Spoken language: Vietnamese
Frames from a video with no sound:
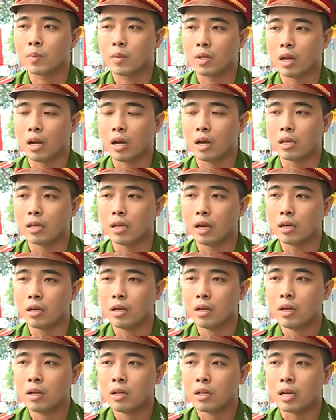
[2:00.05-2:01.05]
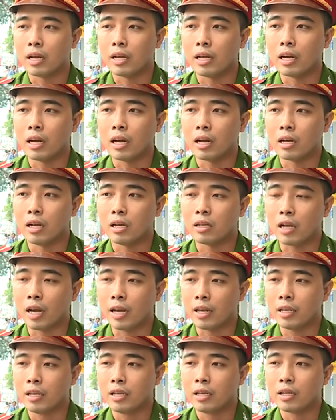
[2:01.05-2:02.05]
à, dân thì à, định
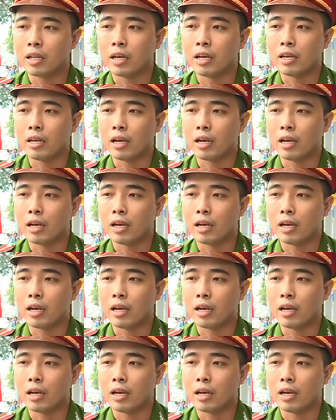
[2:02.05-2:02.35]
kỳ thì